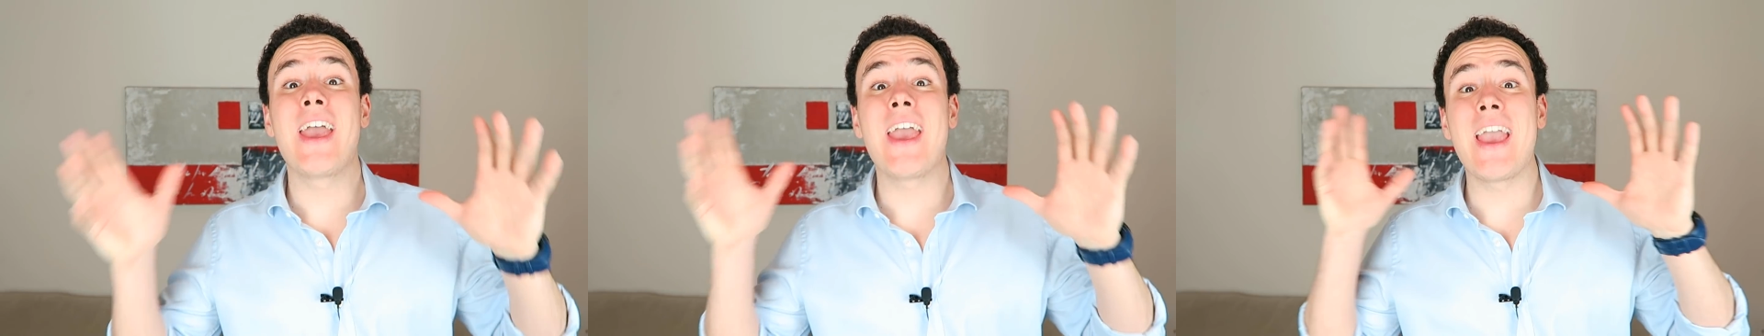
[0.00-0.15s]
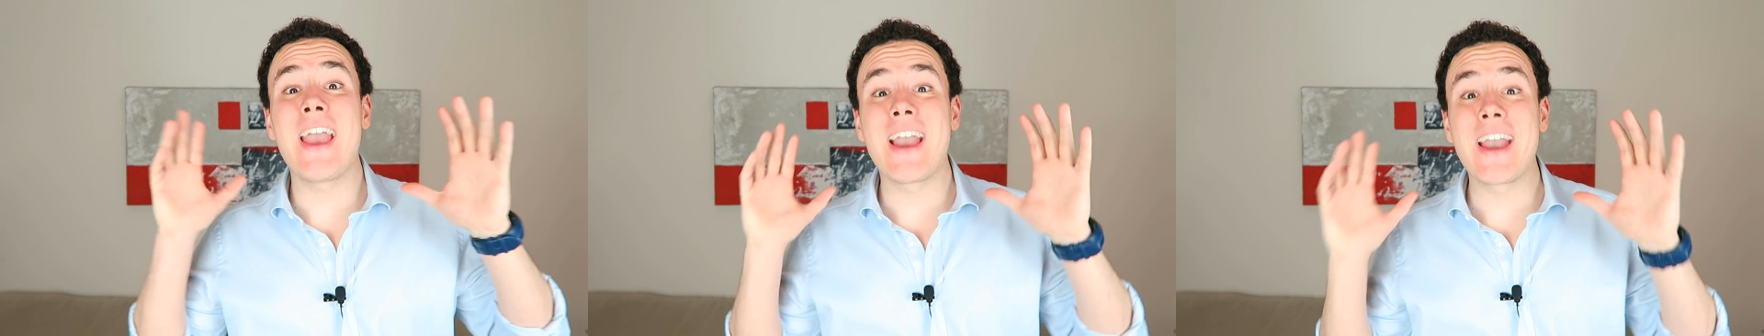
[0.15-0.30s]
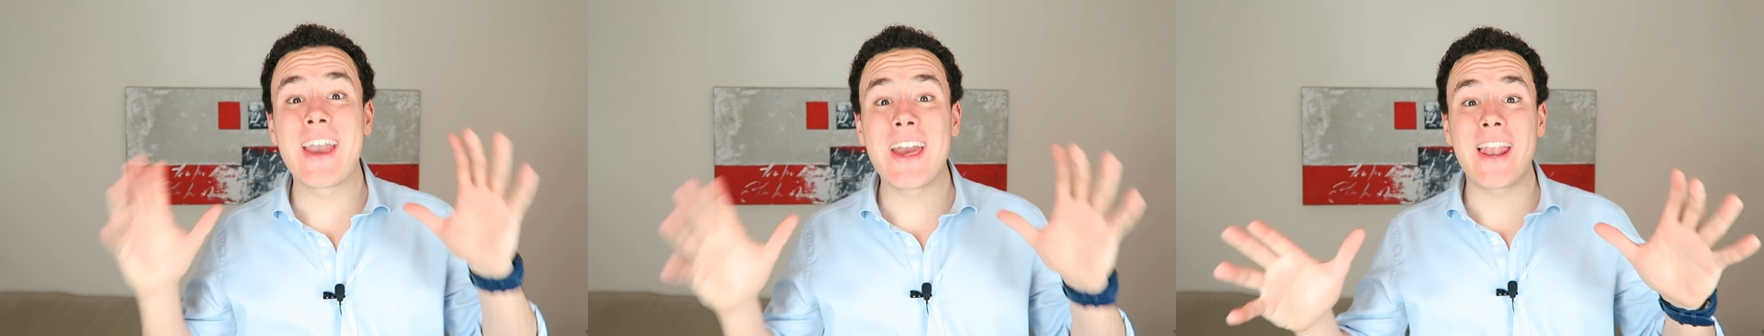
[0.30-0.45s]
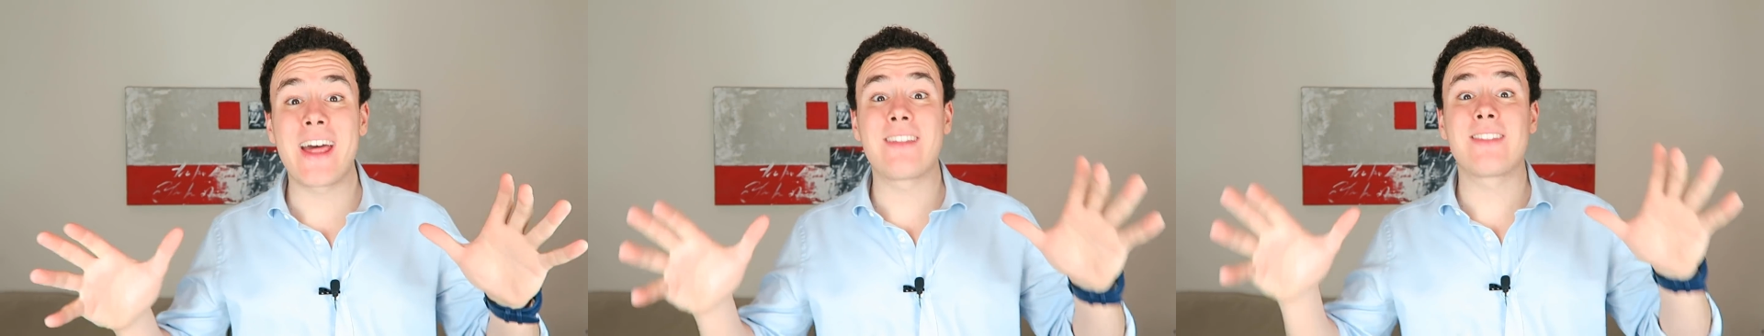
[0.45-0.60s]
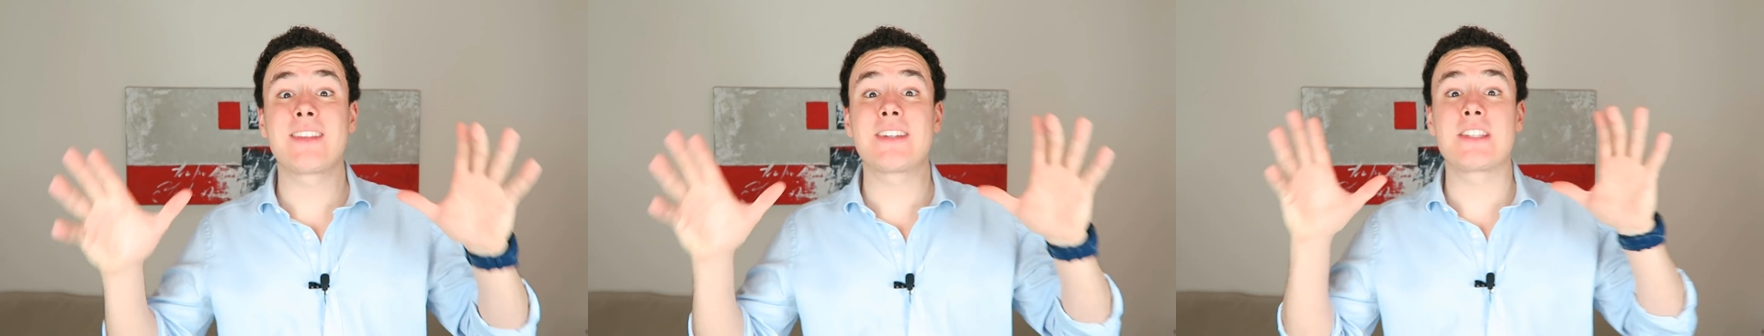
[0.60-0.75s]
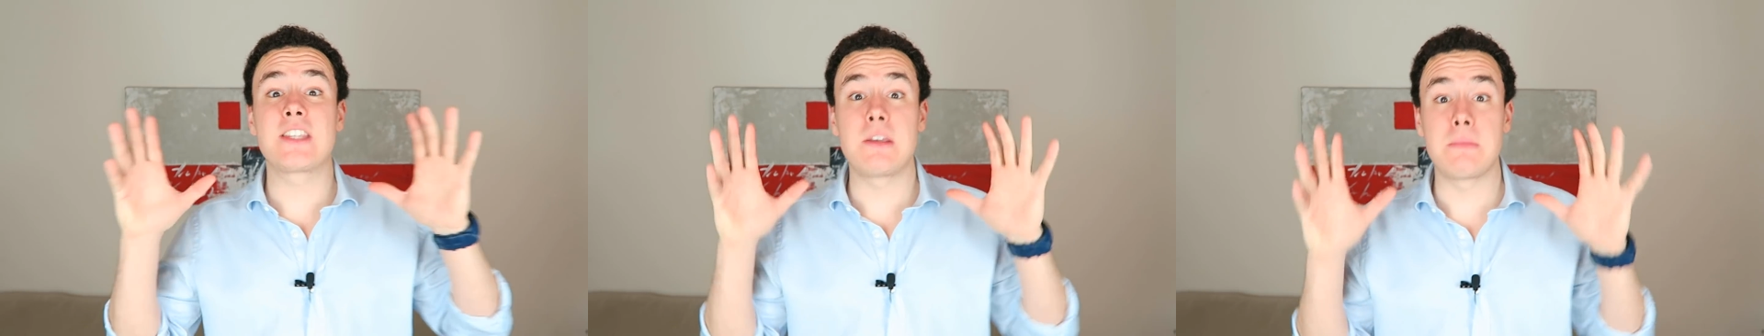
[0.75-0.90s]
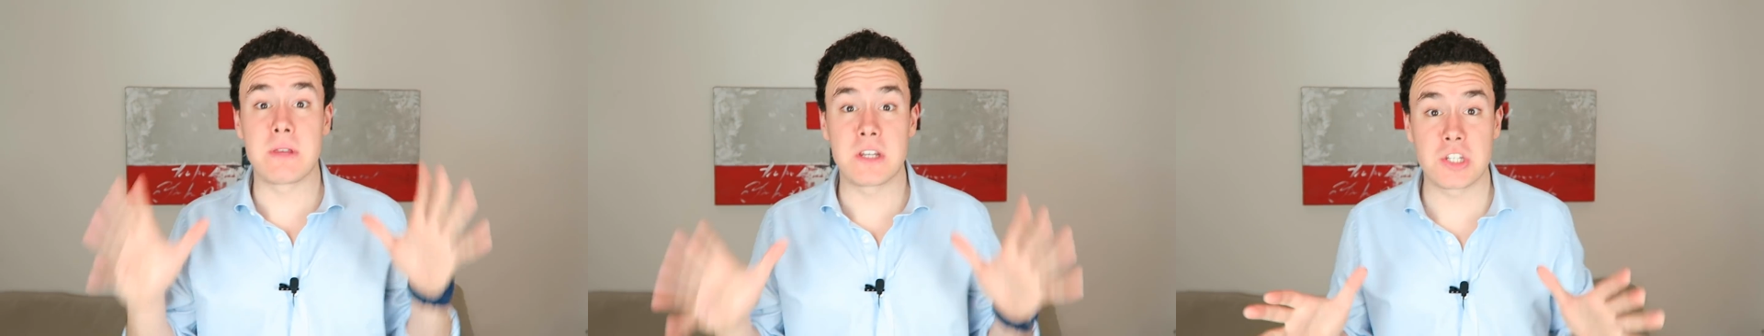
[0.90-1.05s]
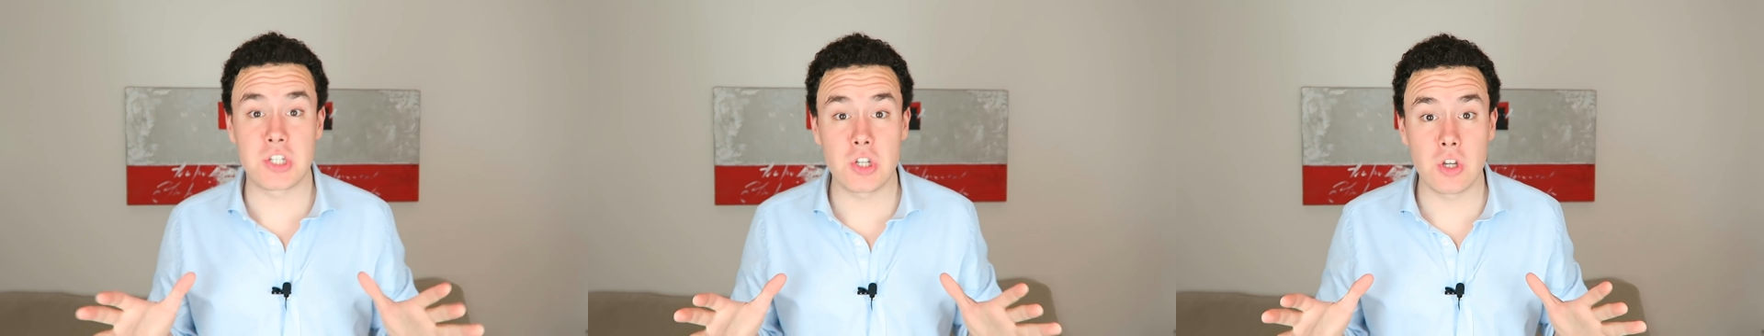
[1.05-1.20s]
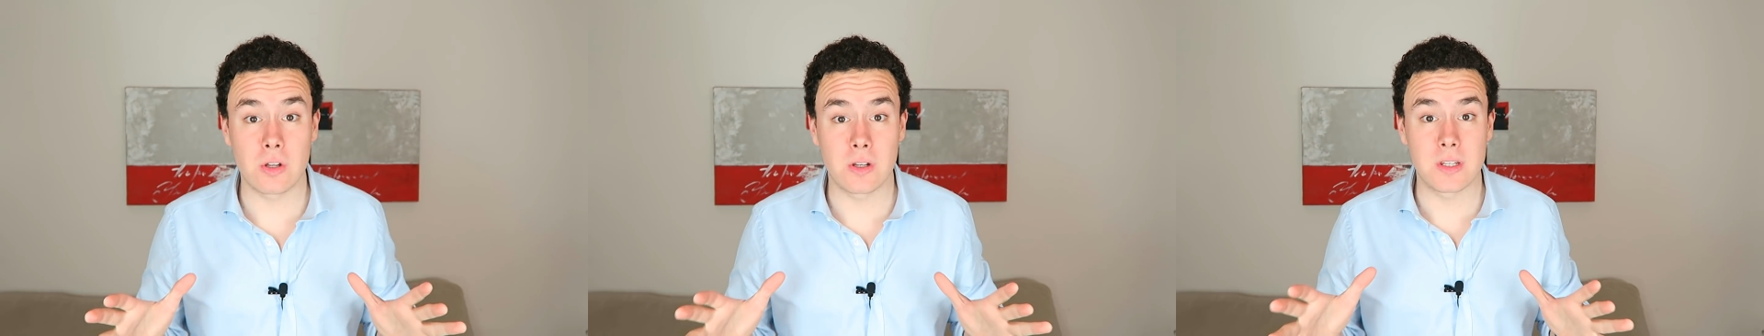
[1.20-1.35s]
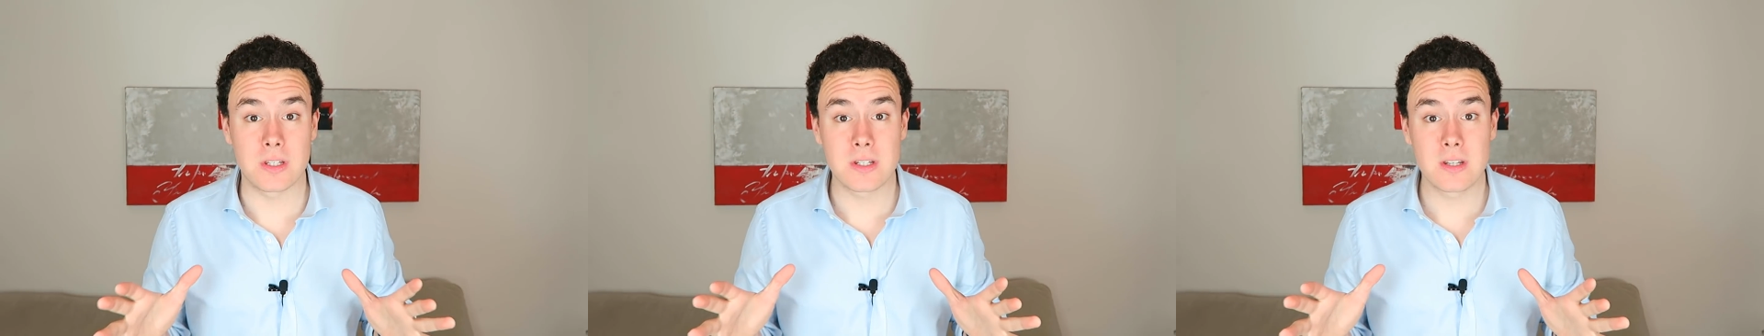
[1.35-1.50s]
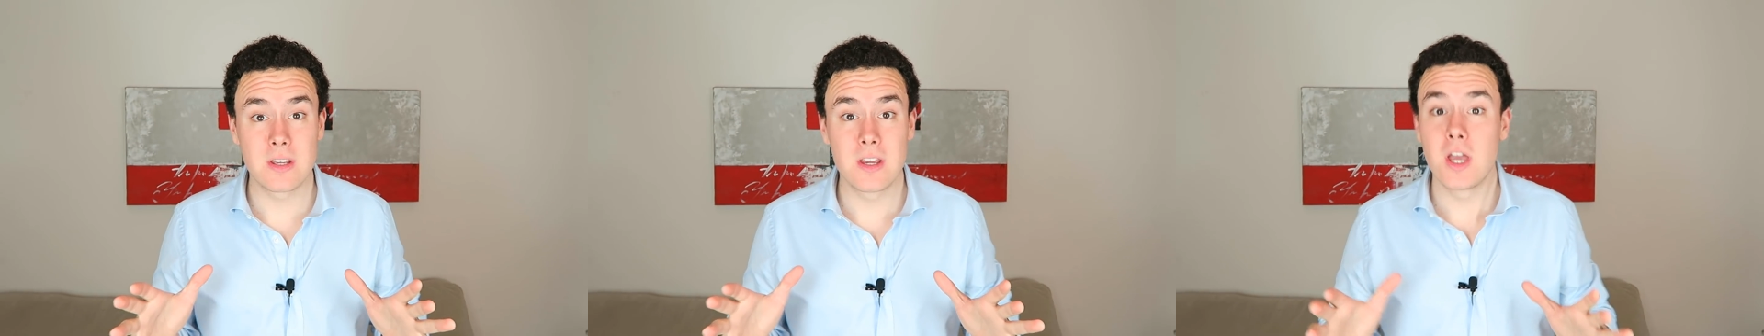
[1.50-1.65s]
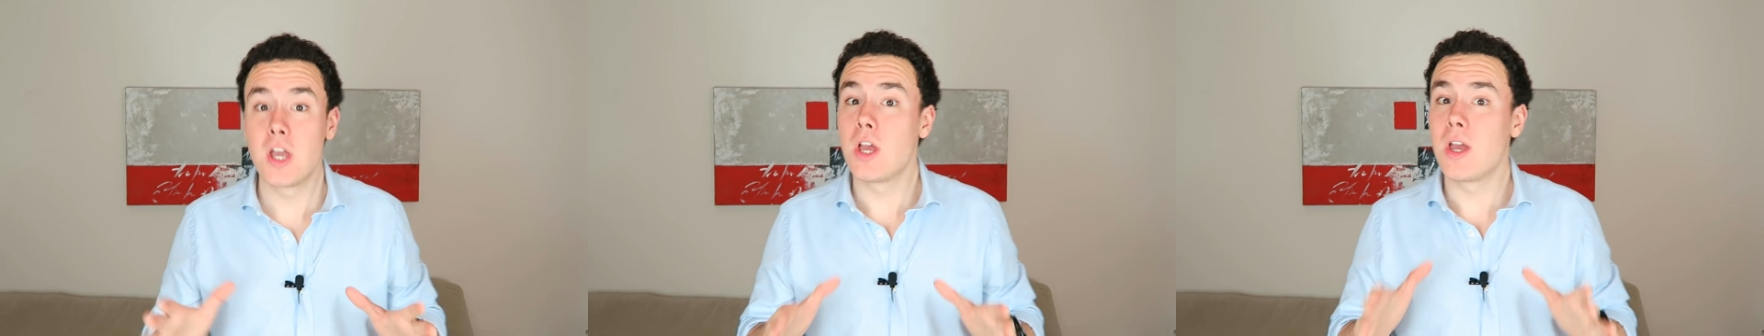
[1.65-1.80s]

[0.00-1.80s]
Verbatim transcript: en grandes dimensiones.